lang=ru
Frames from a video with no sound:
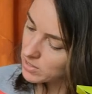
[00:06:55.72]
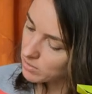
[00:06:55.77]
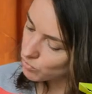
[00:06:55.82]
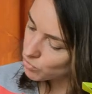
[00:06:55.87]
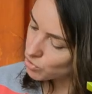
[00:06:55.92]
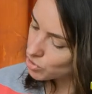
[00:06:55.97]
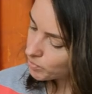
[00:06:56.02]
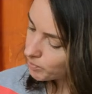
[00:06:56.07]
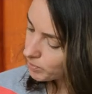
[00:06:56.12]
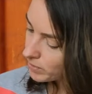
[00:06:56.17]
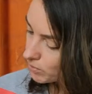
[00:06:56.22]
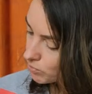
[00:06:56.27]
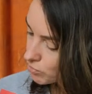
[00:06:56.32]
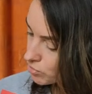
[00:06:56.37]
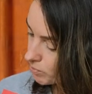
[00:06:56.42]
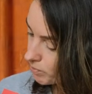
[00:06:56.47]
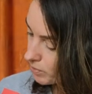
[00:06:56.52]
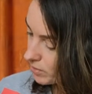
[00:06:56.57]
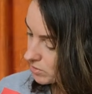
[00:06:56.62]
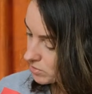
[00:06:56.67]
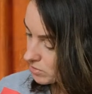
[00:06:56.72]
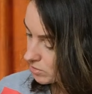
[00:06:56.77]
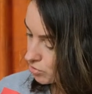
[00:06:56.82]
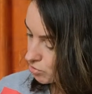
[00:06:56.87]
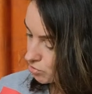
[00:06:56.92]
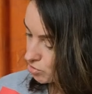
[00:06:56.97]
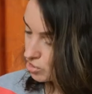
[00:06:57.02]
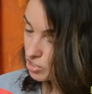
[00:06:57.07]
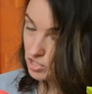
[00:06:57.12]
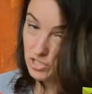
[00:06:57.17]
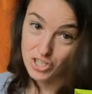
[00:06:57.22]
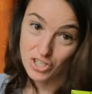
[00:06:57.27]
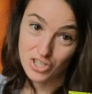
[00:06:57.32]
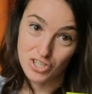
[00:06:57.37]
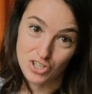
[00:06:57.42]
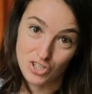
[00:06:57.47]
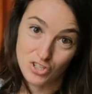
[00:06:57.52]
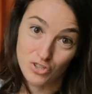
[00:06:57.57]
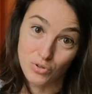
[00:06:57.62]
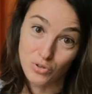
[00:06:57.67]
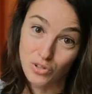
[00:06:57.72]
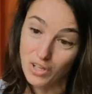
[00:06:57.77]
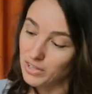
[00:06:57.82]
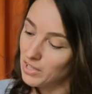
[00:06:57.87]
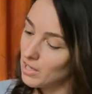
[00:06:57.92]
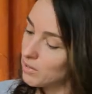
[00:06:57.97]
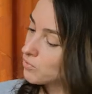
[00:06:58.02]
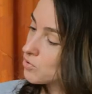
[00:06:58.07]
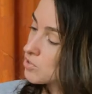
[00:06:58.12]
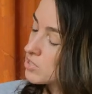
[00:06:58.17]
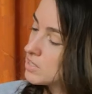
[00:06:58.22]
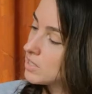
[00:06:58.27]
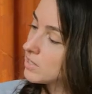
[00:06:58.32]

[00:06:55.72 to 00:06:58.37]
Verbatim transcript: немножко, потому что показалось, что сейчас, сейчас, сейчас что-то оторвется.